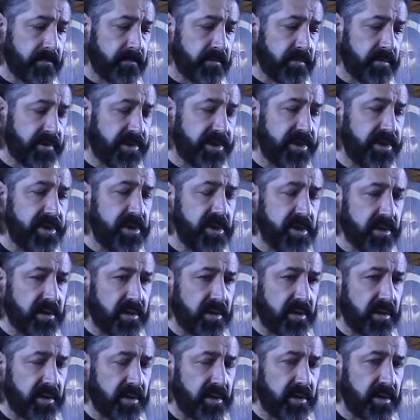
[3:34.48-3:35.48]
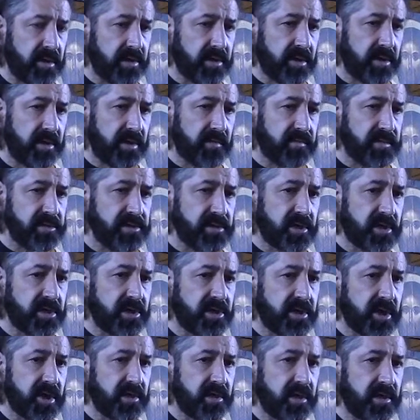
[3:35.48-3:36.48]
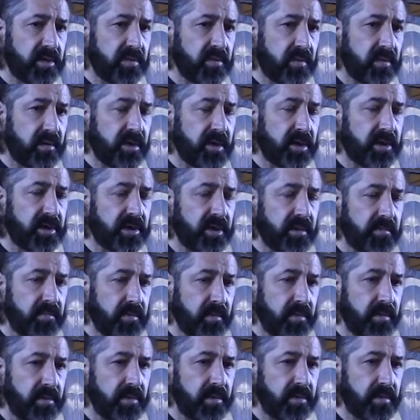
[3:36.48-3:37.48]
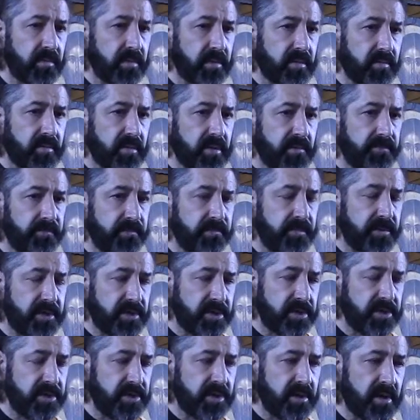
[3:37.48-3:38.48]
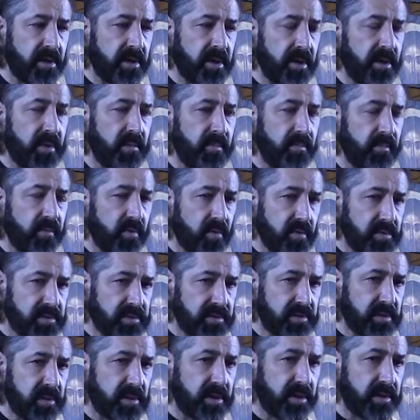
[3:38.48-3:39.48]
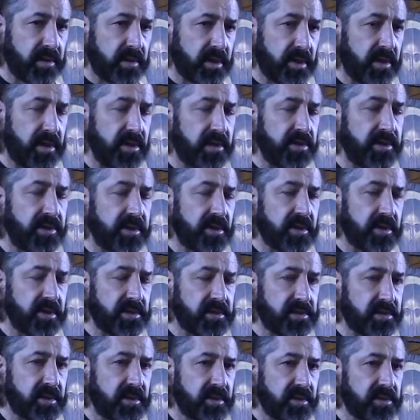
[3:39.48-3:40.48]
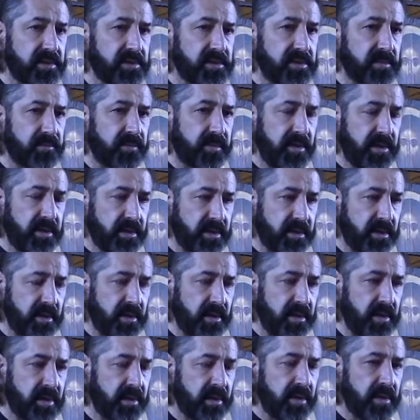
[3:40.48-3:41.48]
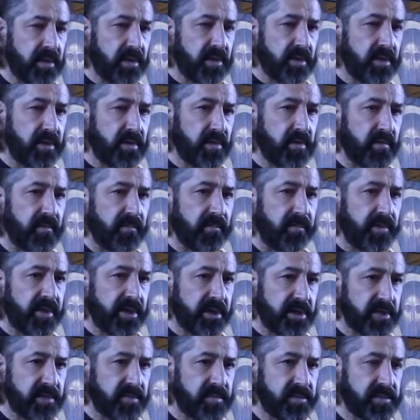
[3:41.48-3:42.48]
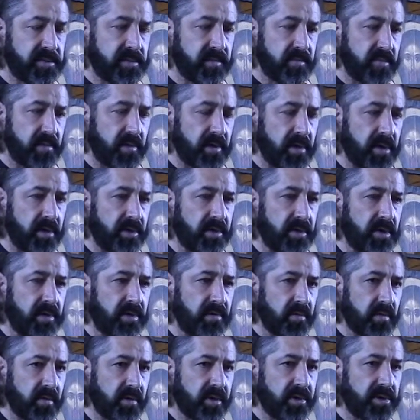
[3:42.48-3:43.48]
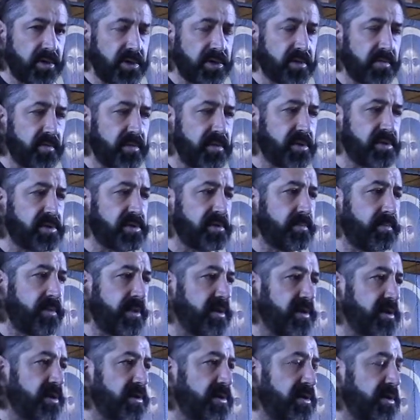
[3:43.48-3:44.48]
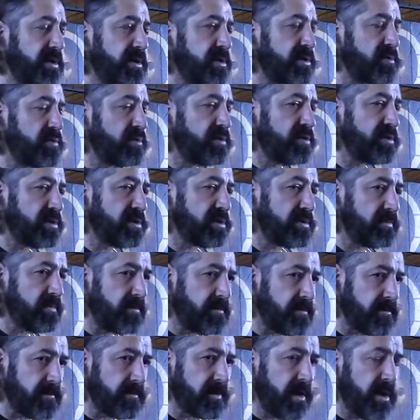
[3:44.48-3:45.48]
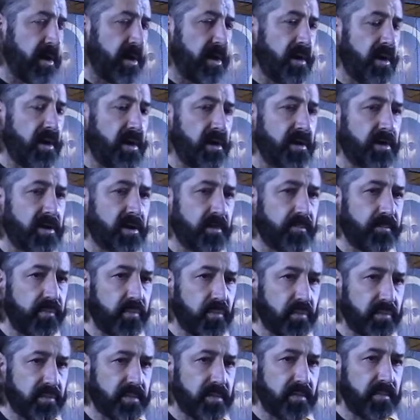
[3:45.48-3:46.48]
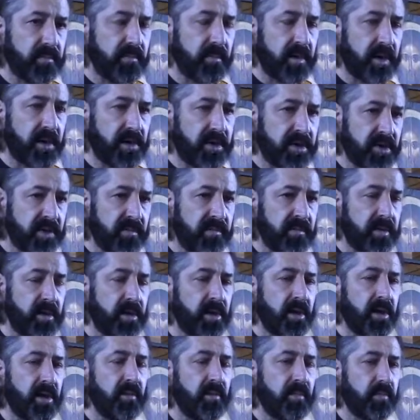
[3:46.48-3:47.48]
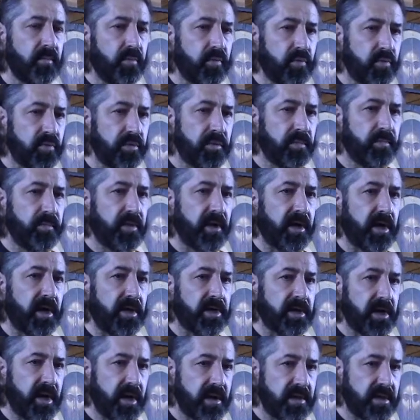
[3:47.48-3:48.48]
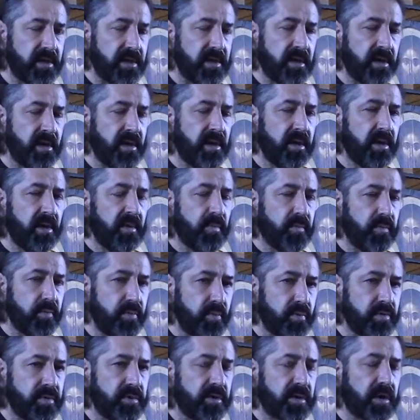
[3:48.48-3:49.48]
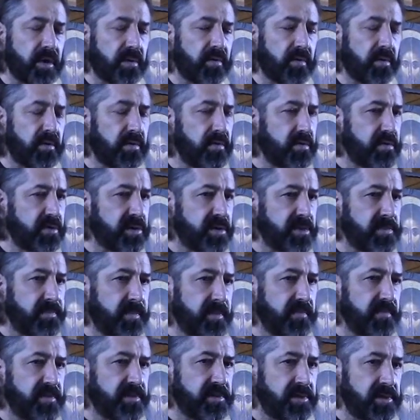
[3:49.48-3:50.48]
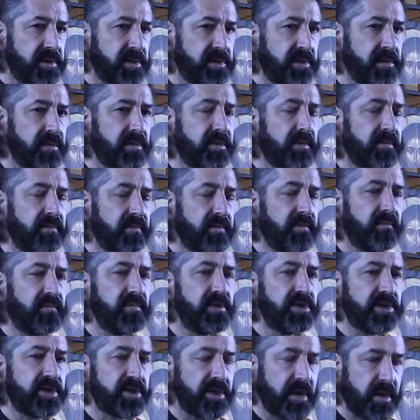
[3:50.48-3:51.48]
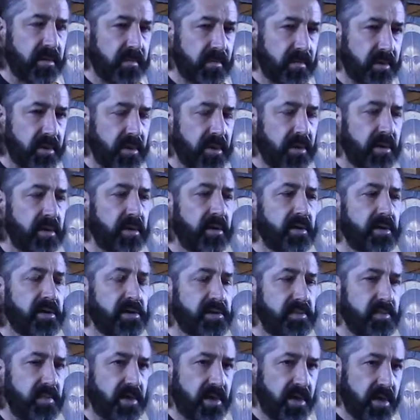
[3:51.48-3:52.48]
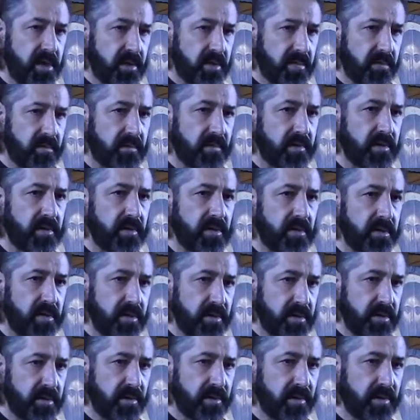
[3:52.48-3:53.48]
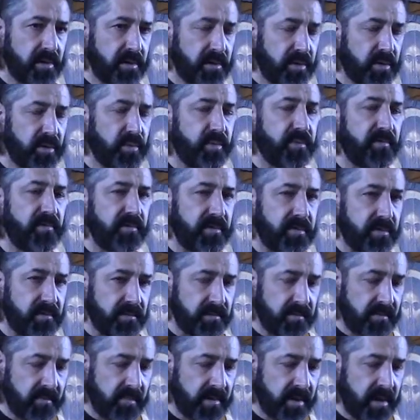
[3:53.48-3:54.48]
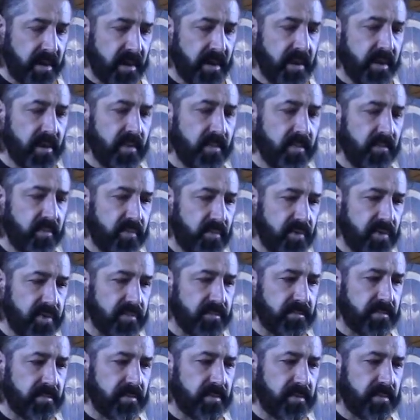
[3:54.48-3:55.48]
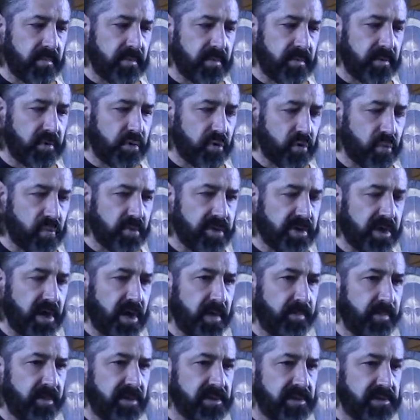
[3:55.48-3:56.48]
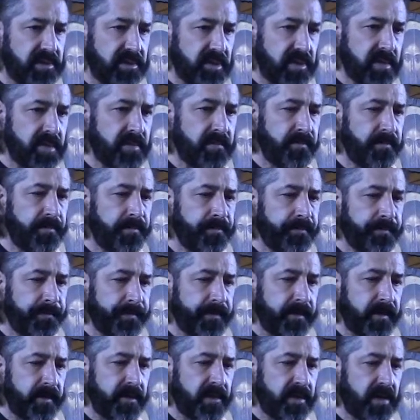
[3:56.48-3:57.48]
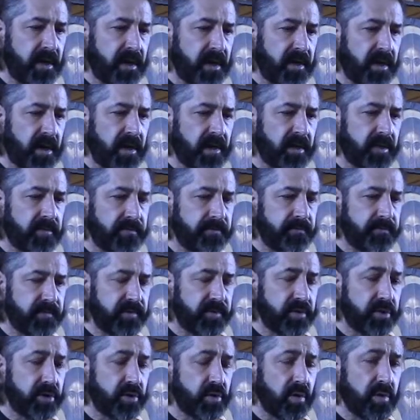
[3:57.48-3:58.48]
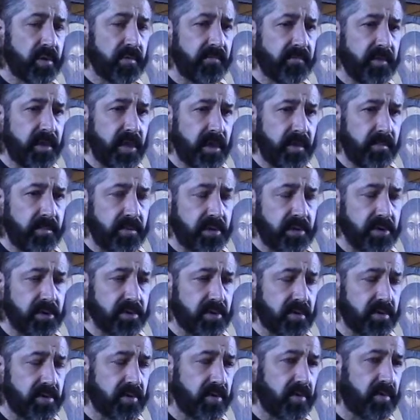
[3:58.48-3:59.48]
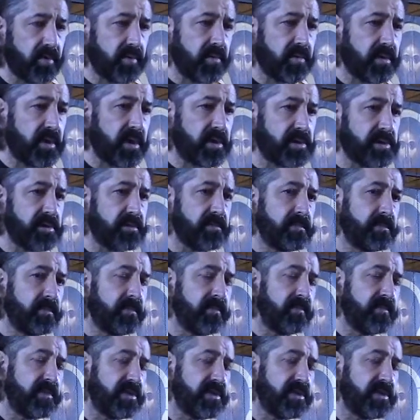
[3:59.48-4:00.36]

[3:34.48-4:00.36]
диета, это не воздержание только от того или иного рода пищи. Пост – это и телесная дисциплина, но прежде всего это то, ради чего дисциплина тела существует. Это путь молитвы, путь покаяния, путь, который должен нас привести к двум вещам, к смирению и любви. Будем думать о посте не о как тяжелом времени, что что-то у нас в